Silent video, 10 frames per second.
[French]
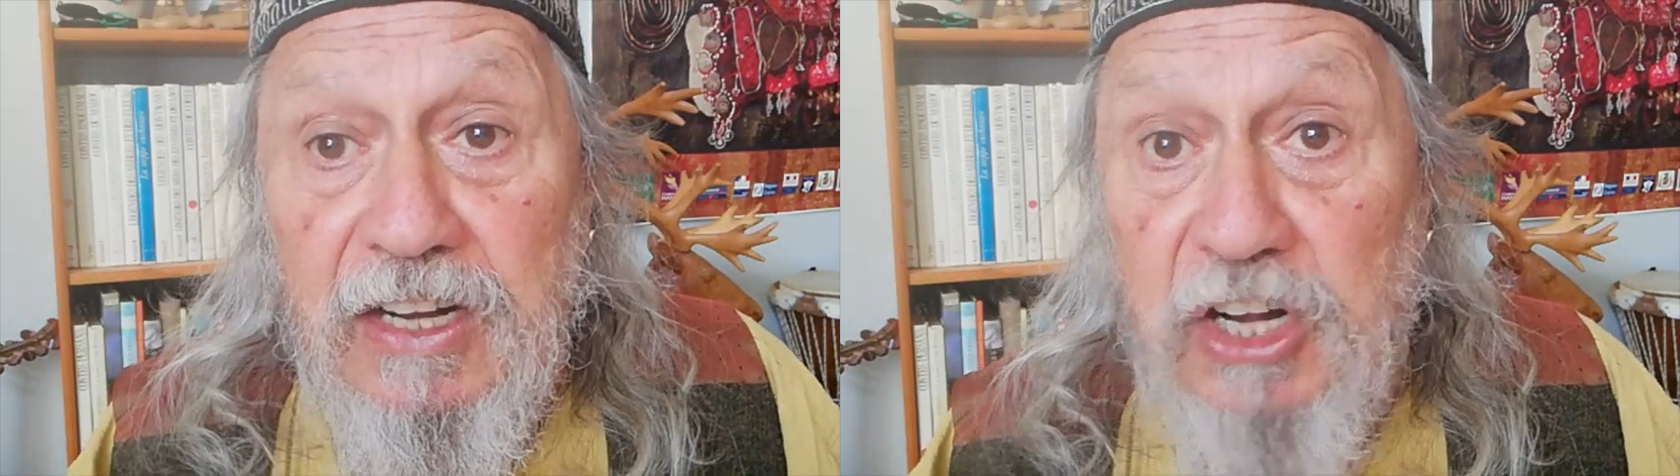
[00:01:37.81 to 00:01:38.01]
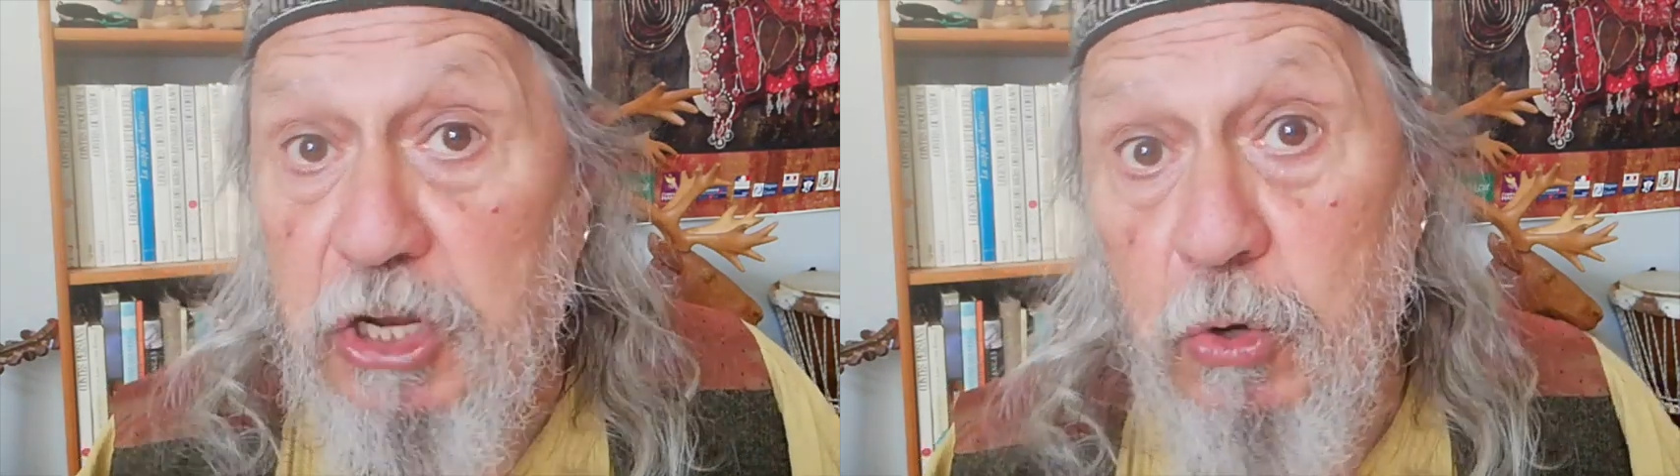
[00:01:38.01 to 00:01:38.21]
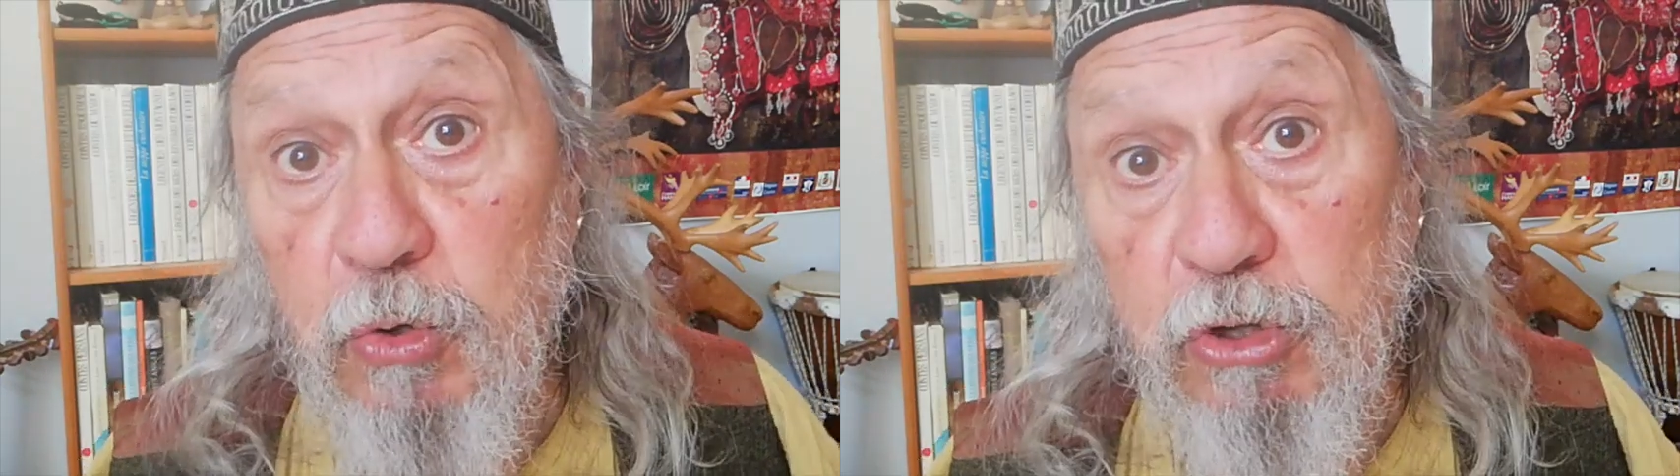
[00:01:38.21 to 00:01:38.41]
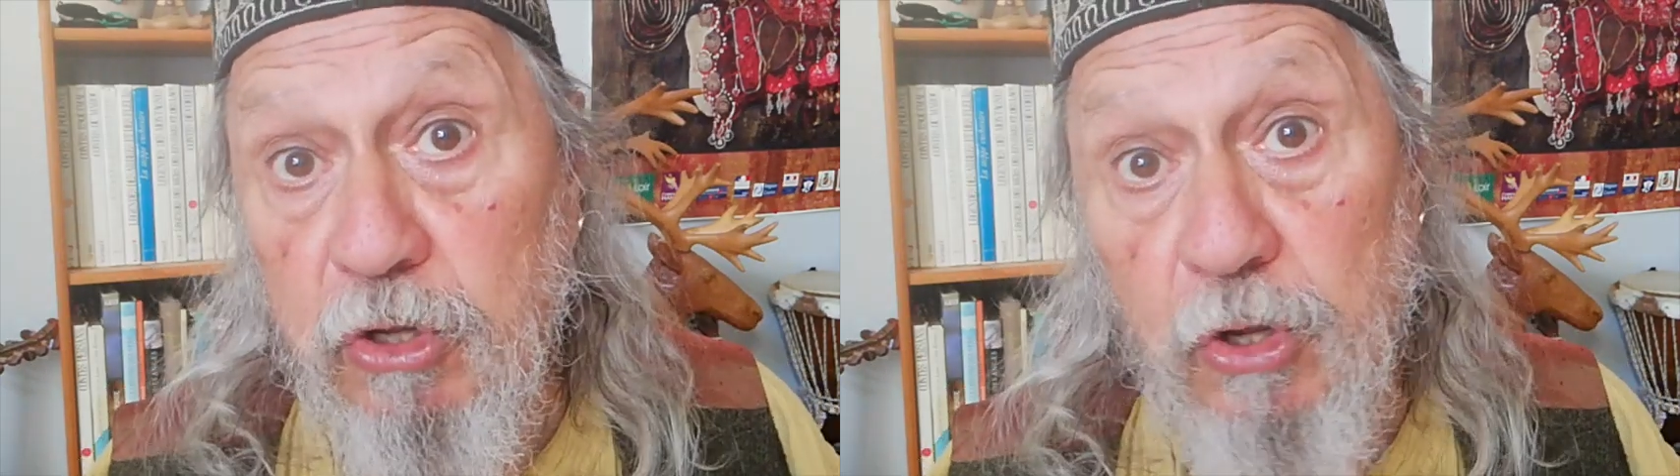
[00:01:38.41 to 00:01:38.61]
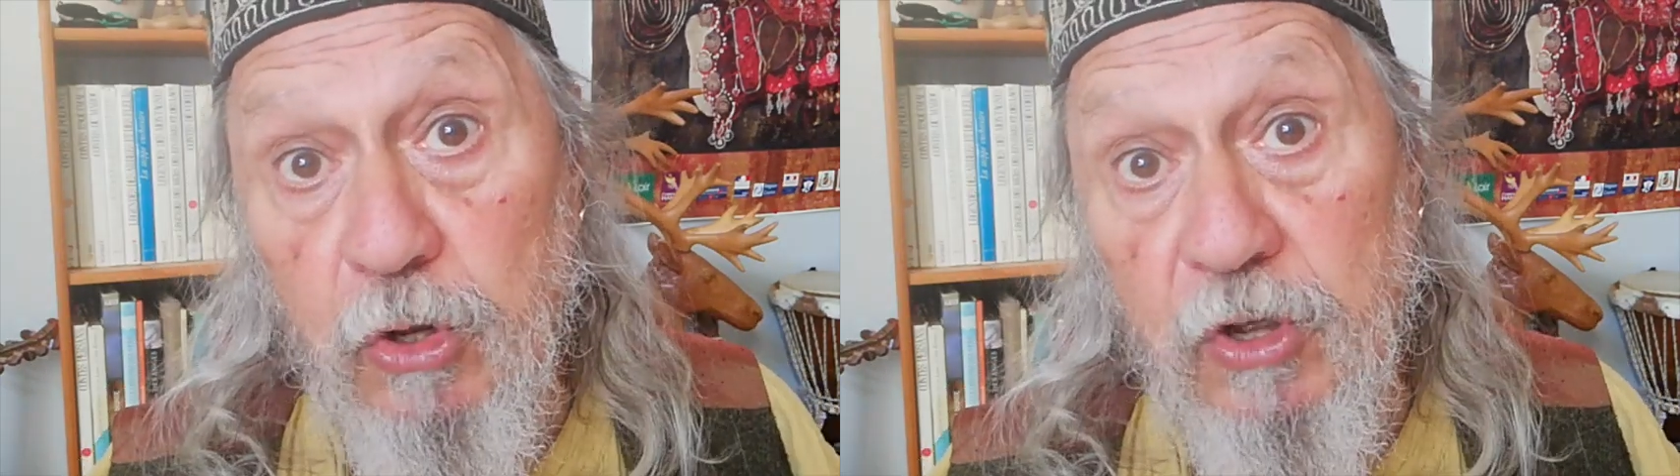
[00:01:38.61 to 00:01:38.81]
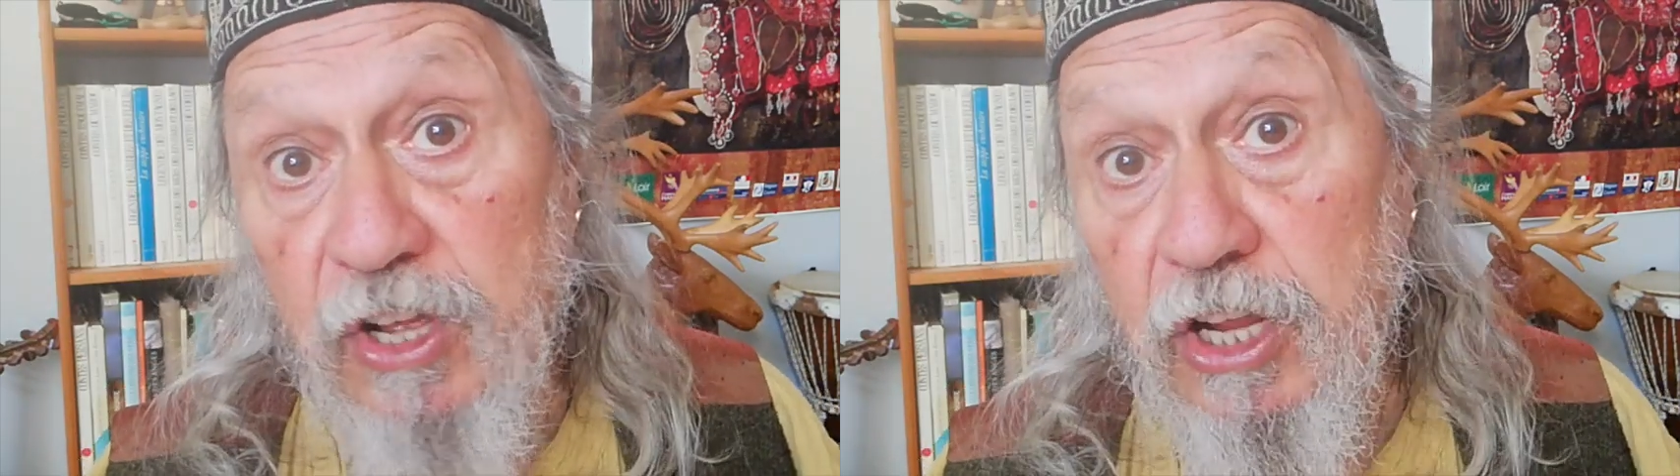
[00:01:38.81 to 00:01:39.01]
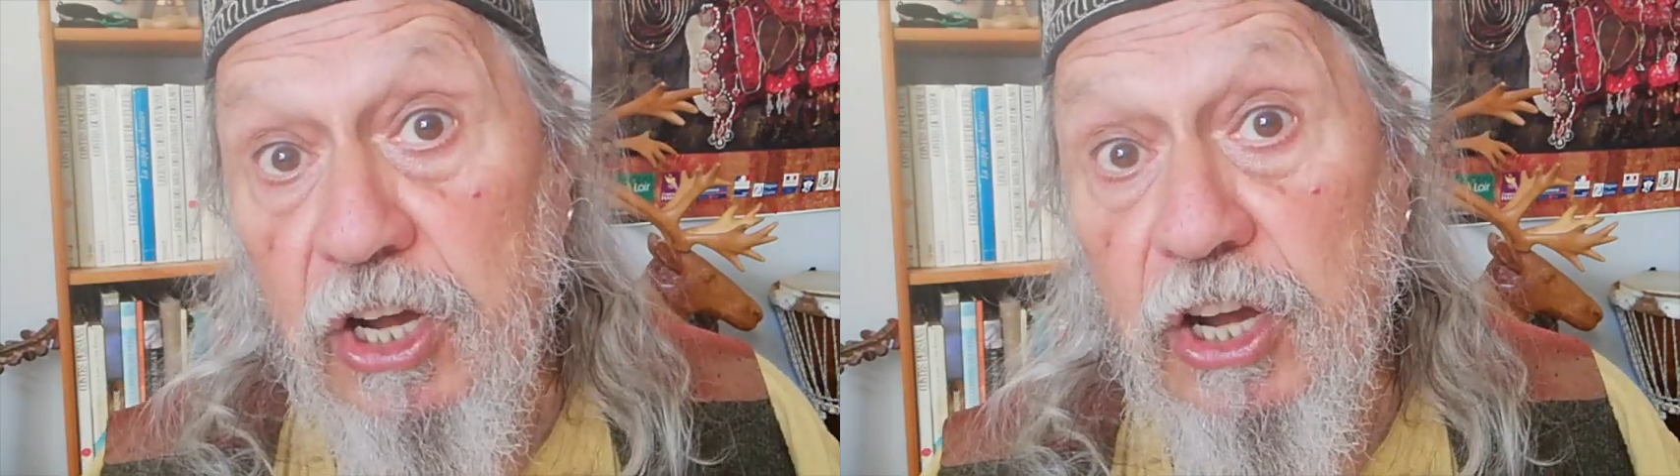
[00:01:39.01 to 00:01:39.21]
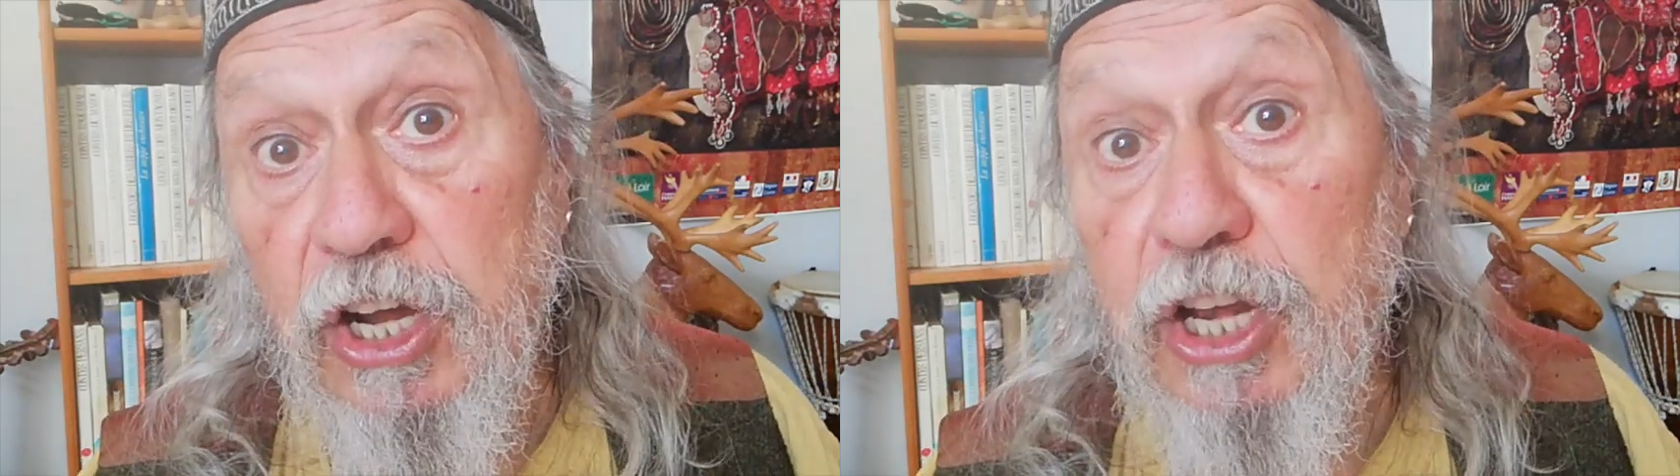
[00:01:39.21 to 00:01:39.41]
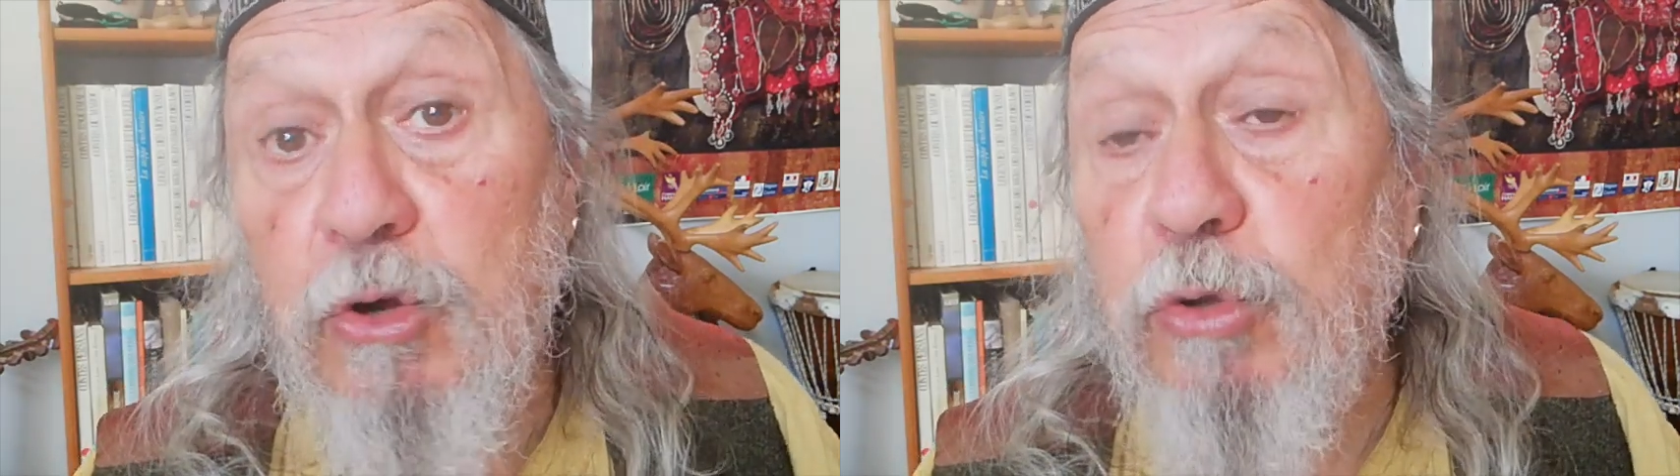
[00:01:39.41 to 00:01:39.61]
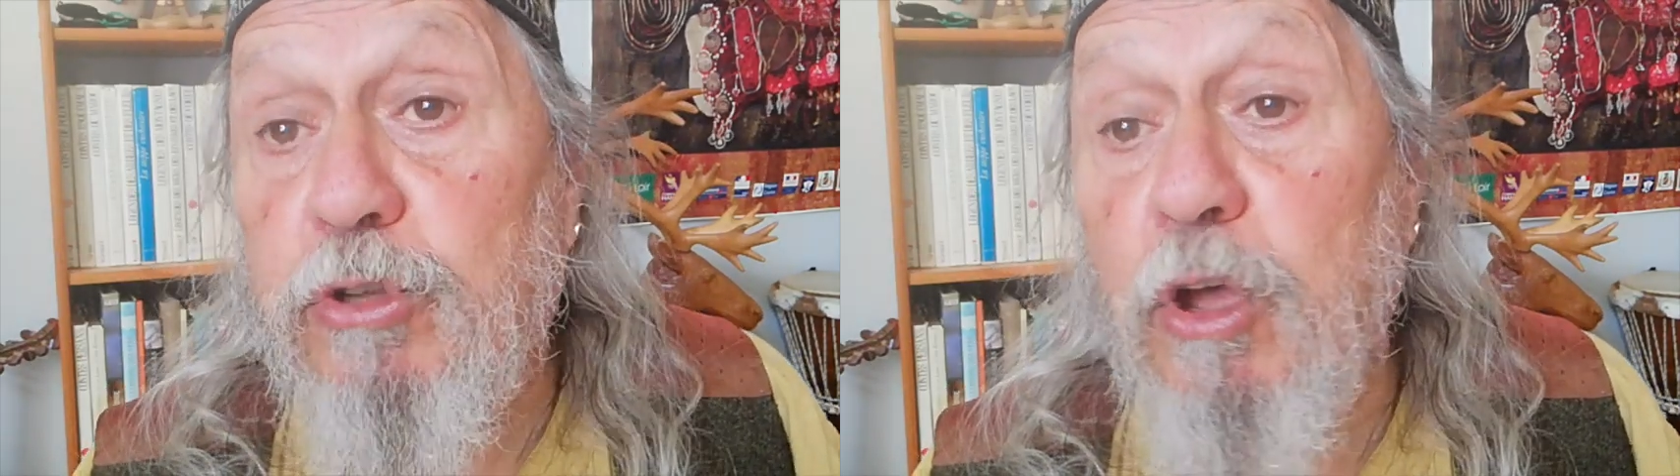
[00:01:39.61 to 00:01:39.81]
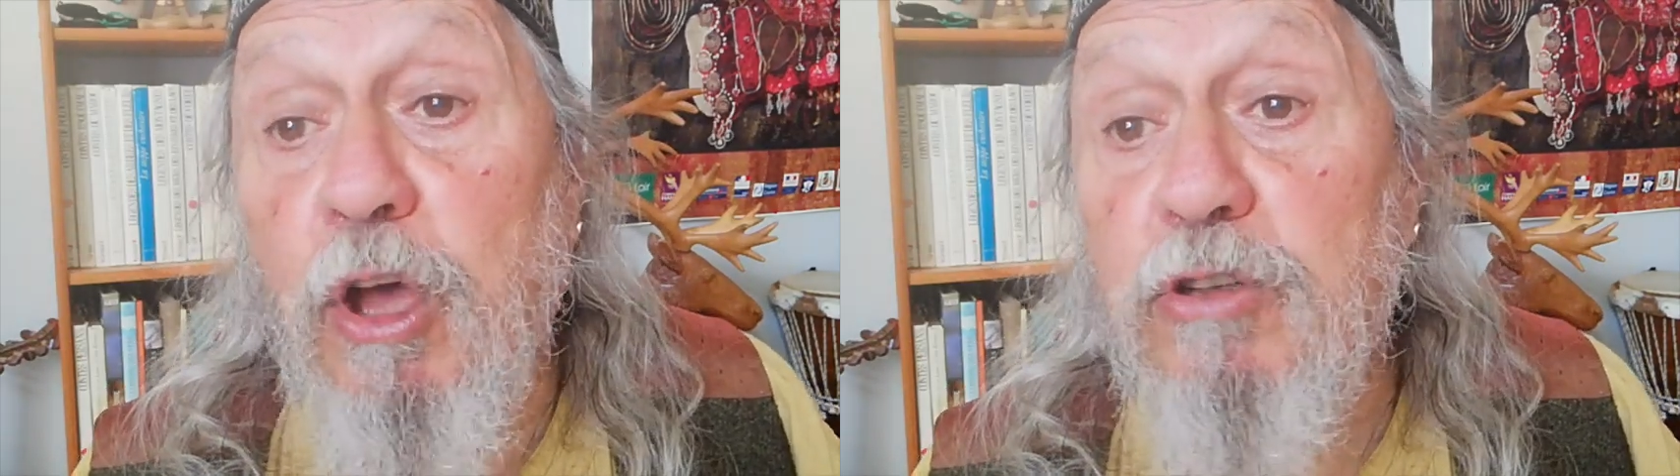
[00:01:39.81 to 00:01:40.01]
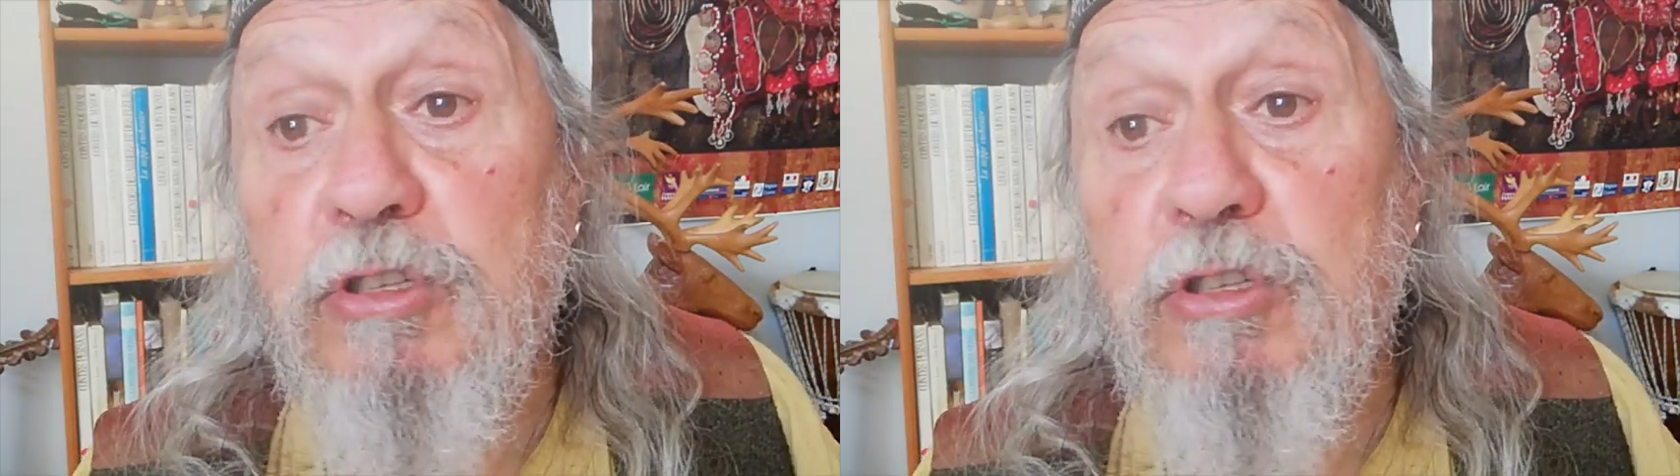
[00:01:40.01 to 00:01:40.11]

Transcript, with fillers: Les contes, euh, les conteurs,